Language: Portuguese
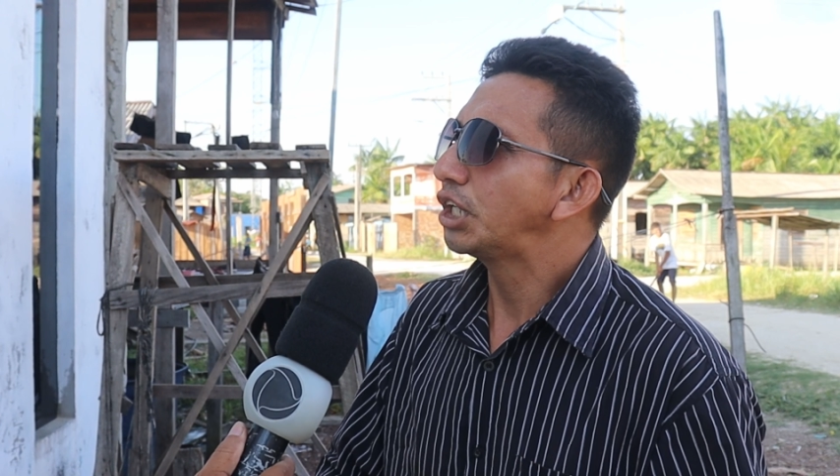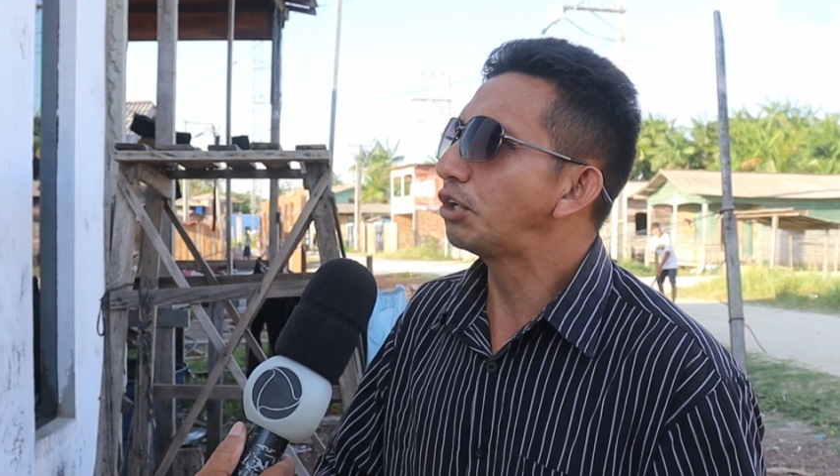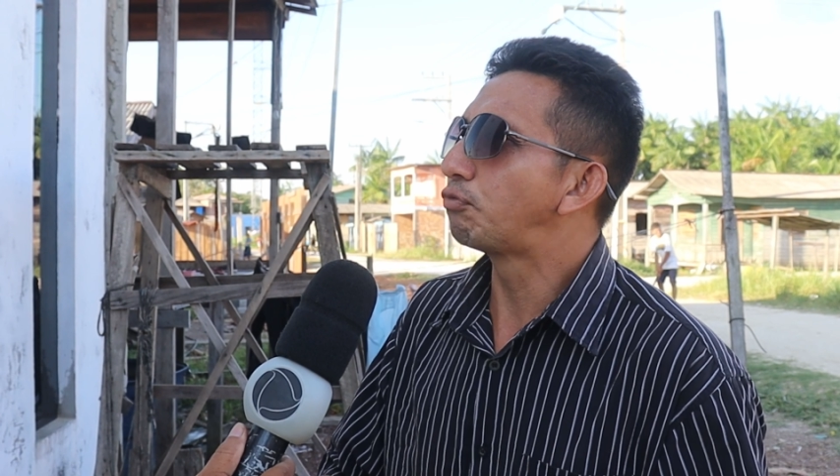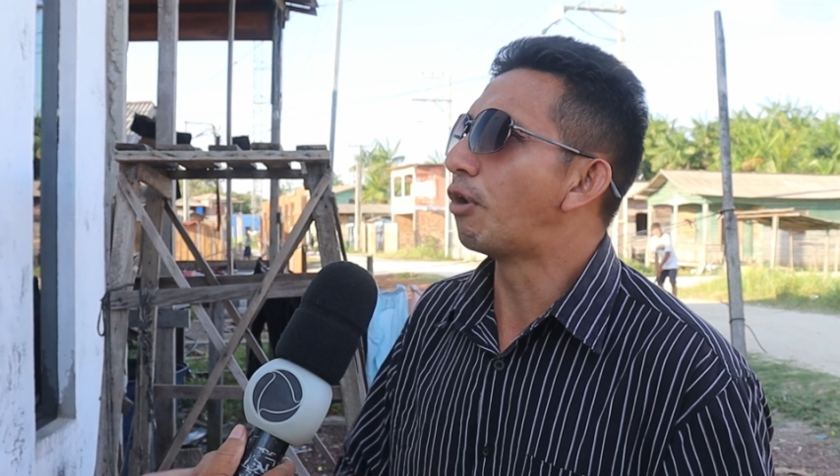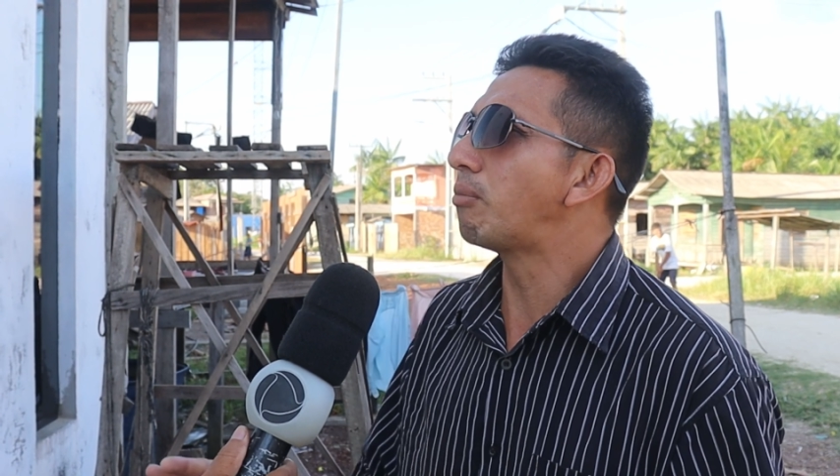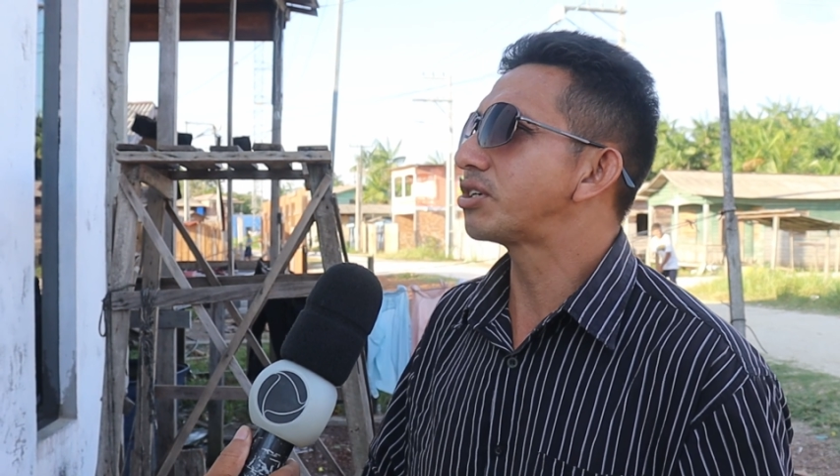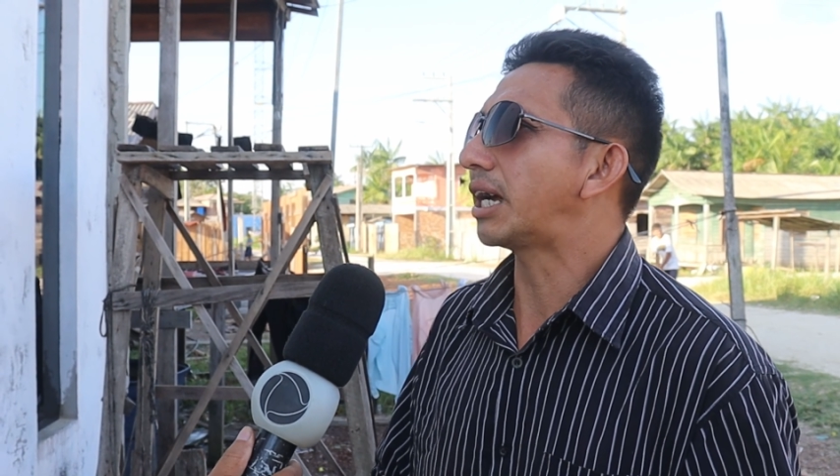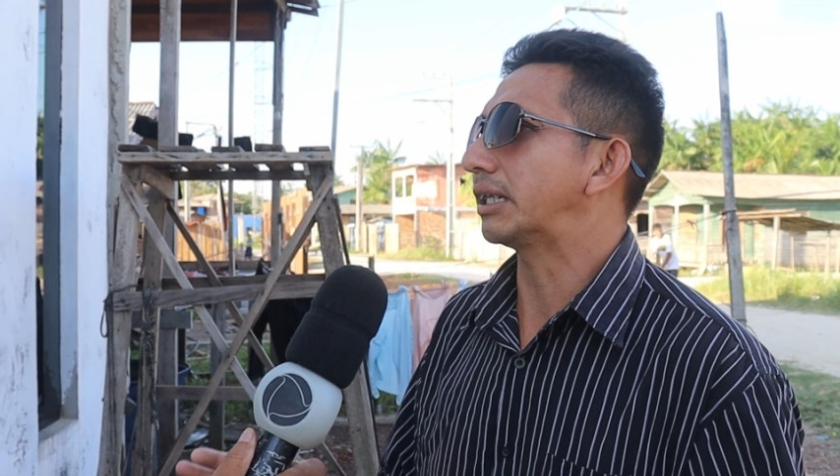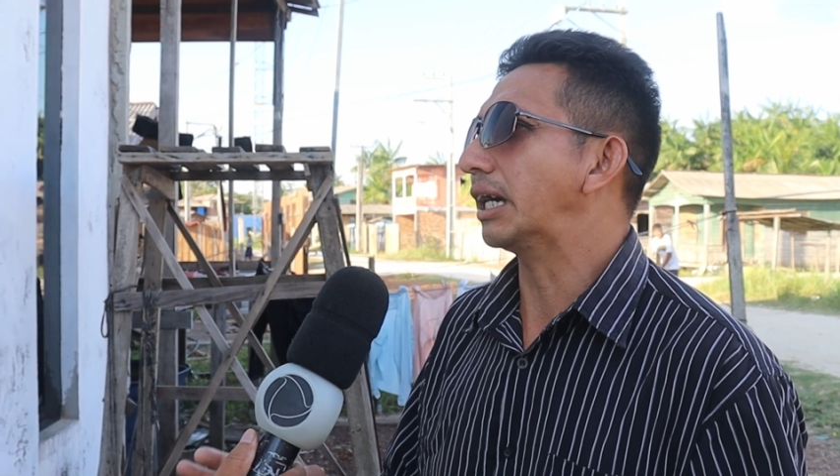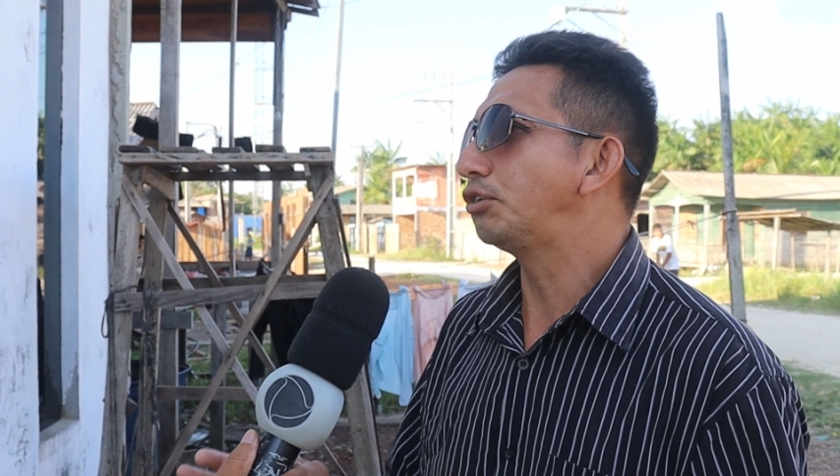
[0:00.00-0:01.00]
e fomos
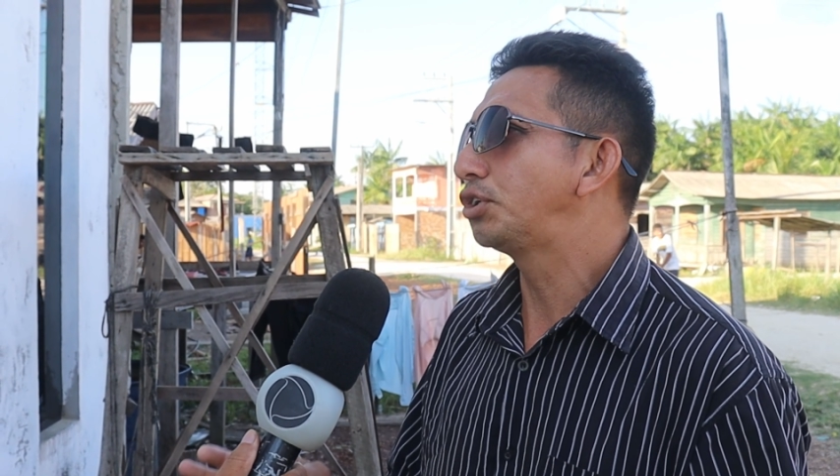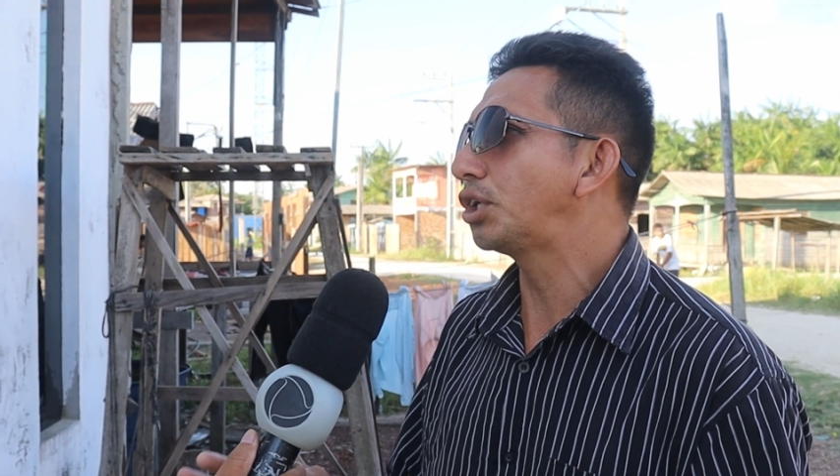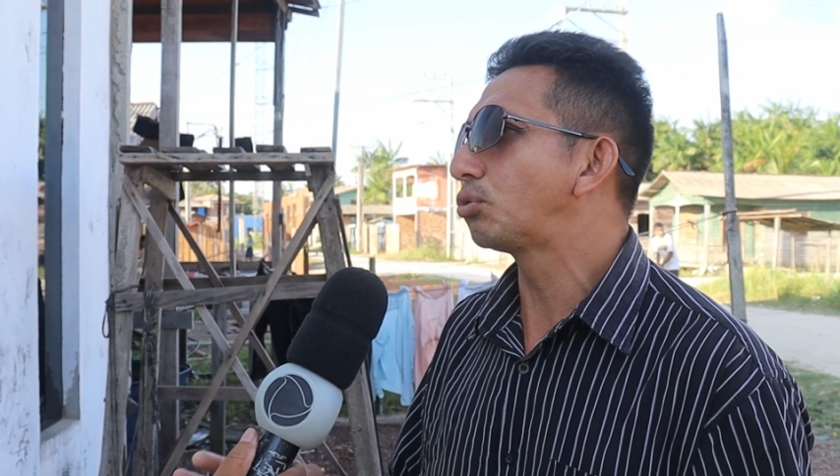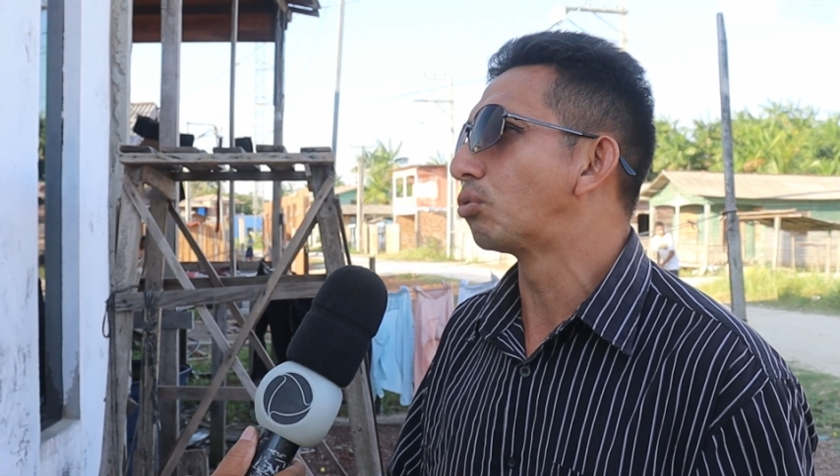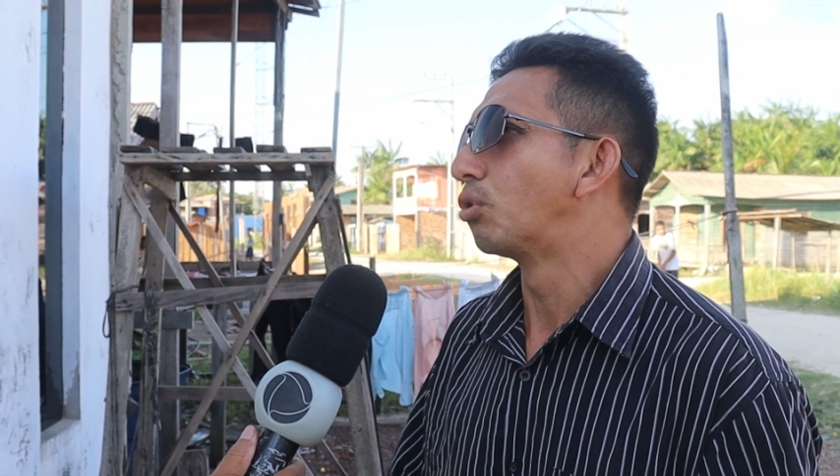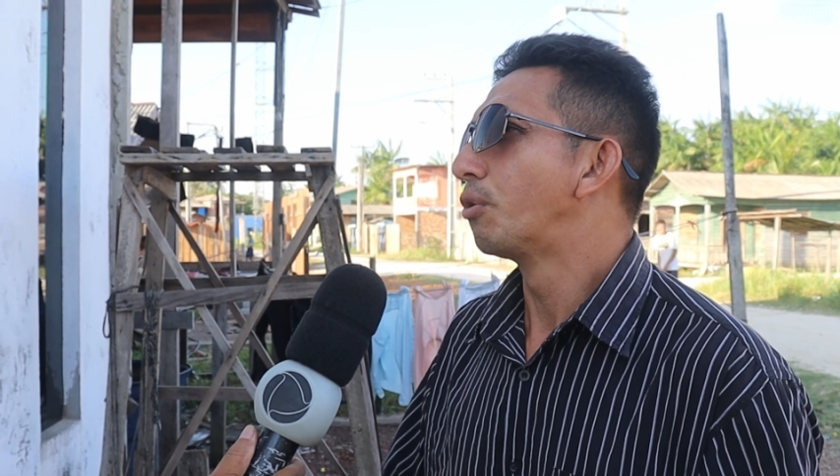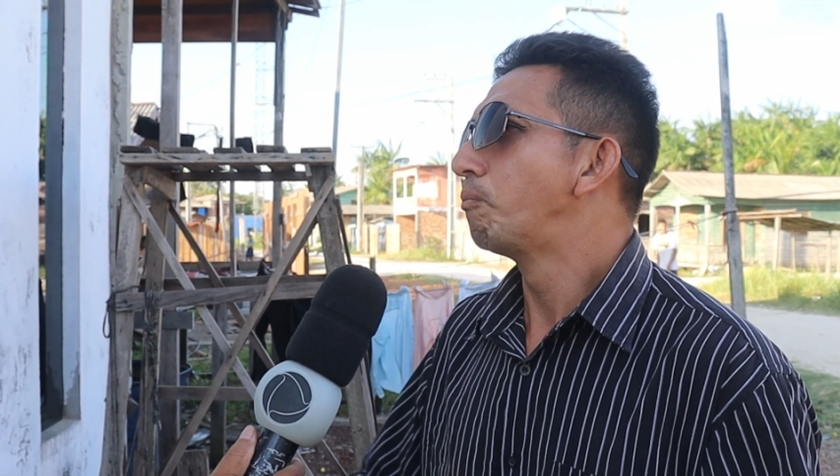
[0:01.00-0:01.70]
atendidos